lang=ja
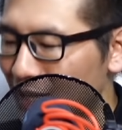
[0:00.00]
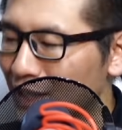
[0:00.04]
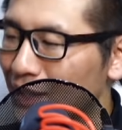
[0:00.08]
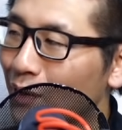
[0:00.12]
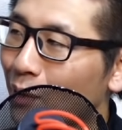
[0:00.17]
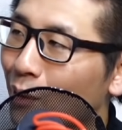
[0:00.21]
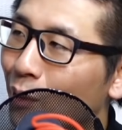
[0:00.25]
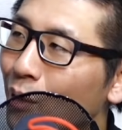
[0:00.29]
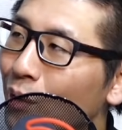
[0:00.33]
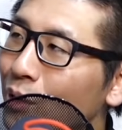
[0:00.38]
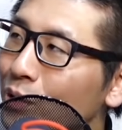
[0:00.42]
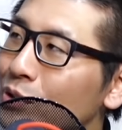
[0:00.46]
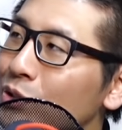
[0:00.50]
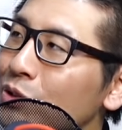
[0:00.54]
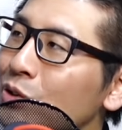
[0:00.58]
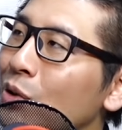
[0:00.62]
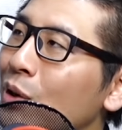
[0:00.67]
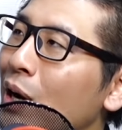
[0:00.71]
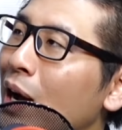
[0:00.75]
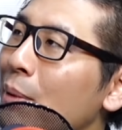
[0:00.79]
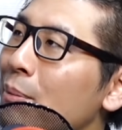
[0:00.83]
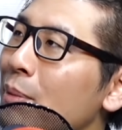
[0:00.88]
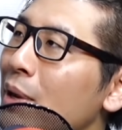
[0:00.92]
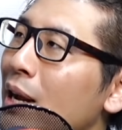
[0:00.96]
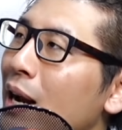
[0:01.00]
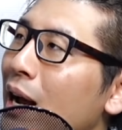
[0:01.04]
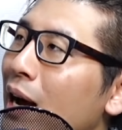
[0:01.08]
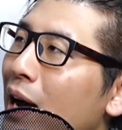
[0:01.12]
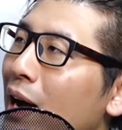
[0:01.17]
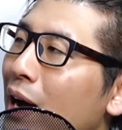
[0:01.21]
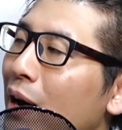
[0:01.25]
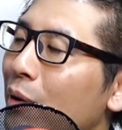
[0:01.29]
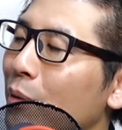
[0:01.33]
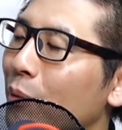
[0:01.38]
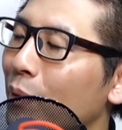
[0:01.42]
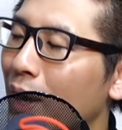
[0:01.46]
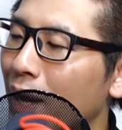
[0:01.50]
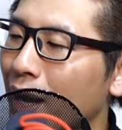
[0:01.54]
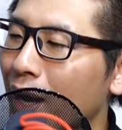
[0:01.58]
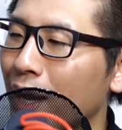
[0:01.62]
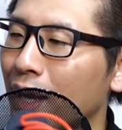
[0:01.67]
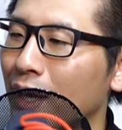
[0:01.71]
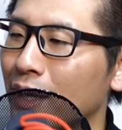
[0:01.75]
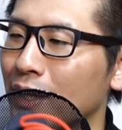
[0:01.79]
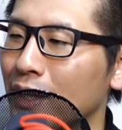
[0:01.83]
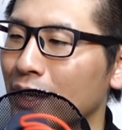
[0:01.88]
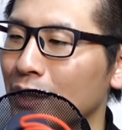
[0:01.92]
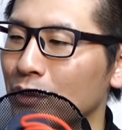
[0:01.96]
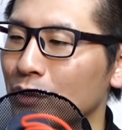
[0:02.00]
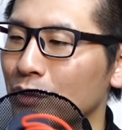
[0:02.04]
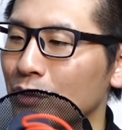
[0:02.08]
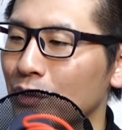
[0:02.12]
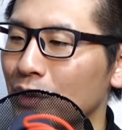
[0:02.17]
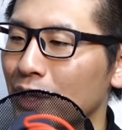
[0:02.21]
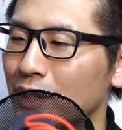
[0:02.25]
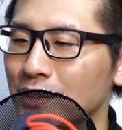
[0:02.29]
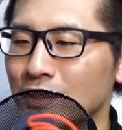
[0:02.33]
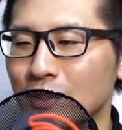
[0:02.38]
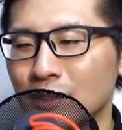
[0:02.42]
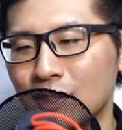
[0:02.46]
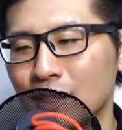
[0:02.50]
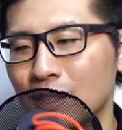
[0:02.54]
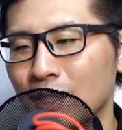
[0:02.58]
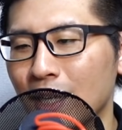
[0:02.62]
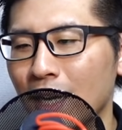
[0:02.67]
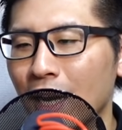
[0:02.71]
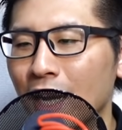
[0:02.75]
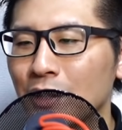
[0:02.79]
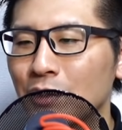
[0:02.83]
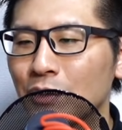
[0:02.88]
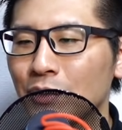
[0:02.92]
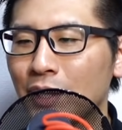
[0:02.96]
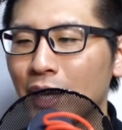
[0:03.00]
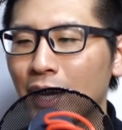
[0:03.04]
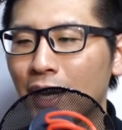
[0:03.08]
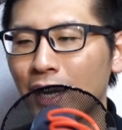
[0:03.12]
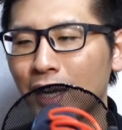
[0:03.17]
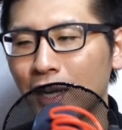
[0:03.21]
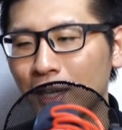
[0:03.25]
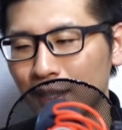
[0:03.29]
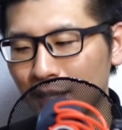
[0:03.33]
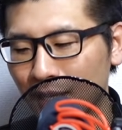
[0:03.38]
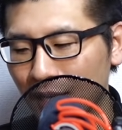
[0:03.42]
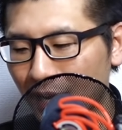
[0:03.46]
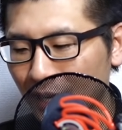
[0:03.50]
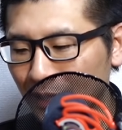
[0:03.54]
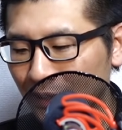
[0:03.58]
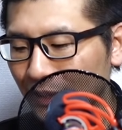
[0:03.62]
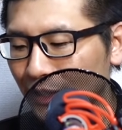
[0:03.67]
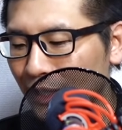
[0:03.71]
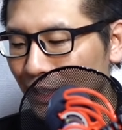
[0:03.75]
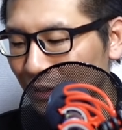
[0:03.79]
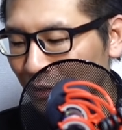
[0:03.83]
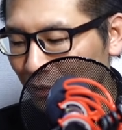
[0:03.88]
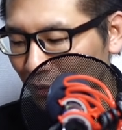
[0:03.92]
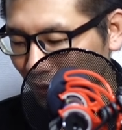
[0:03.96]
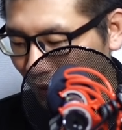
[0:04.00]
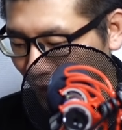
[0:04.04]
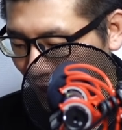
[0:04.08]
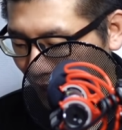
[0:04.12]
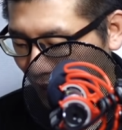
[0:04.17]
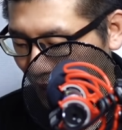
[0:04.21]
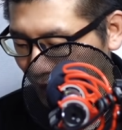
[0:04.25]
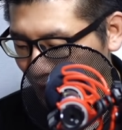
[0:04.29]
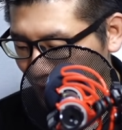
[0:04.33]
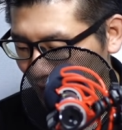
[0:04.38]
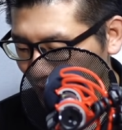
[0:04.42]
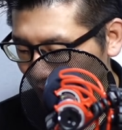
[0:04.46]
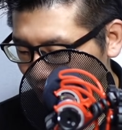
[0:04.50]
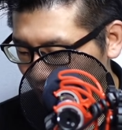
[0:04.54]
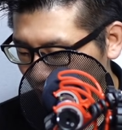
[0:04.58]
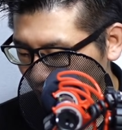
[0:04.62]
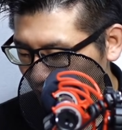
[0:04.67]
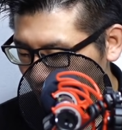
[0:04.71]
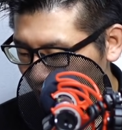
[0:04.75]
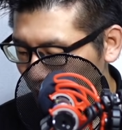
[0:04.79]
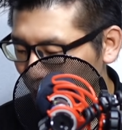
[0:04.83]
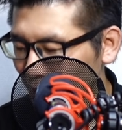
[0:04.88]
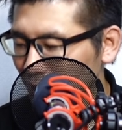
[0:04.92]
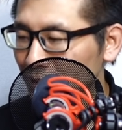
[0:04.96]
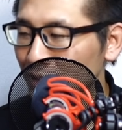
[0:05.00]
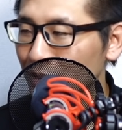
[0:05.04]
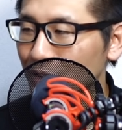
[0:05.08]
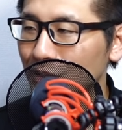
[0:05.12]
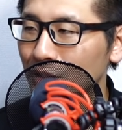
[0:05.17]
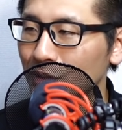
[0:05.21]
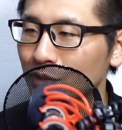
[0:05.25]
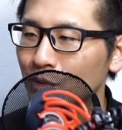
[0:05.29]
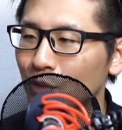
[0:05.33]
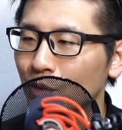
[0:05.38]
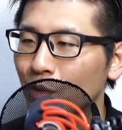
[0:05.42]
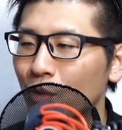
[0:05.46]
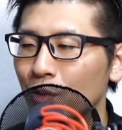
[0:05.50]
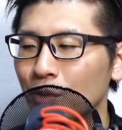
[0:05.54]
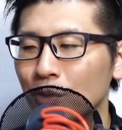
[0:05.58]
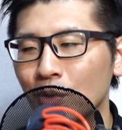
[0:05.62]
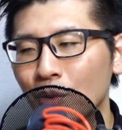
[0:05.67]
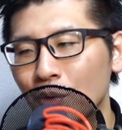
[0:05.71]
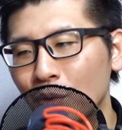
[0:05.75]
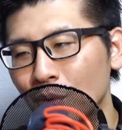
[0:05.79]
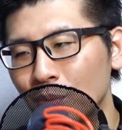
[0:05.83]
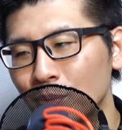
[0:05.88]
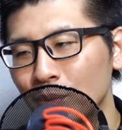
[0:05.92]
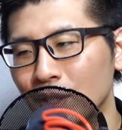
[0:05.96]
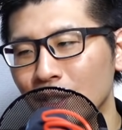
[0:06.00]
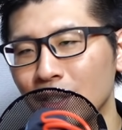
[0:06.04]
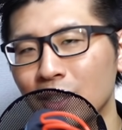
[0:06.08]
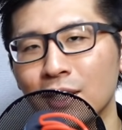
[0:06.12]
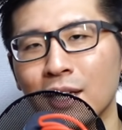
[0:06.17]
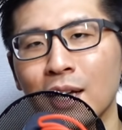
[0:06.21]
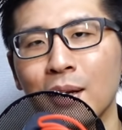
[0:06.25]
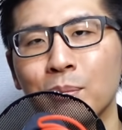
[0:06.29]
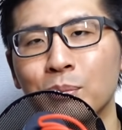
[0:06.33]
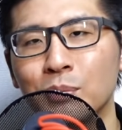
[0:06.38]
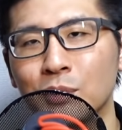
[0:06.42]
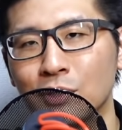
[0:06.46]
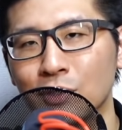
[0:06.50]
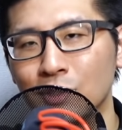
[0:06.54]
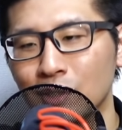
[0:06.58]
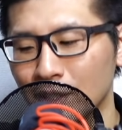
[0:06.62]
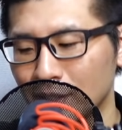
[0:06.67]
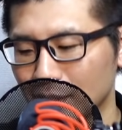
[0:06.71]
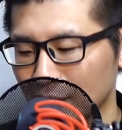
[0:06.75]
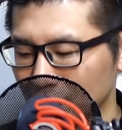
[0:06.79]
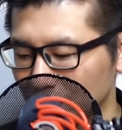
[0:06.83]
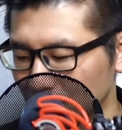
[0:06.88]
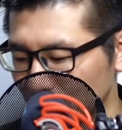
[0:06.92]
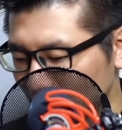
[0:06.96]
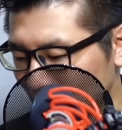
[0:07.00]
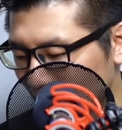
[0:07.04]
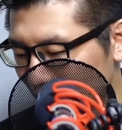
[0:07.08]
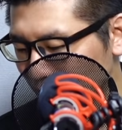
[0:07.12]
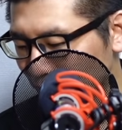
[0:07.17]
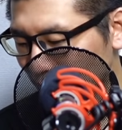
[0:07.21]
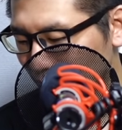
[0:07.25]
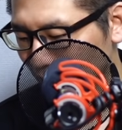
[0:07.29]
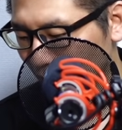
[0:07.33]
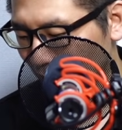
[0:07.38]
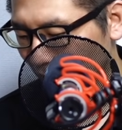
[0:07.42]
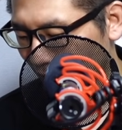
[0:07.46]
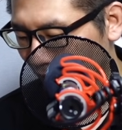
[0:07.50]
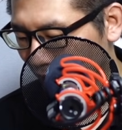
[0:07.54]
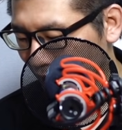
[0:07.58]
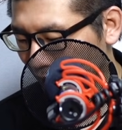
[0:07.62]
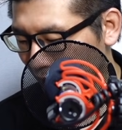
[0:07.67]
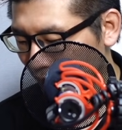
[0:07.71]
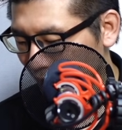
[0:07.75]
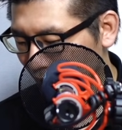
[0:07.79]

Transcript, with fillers: で、多くのカメラは、SD カードなんかであったりとか、CFexpress っていうのを横向きにね、プスって刺すタイプには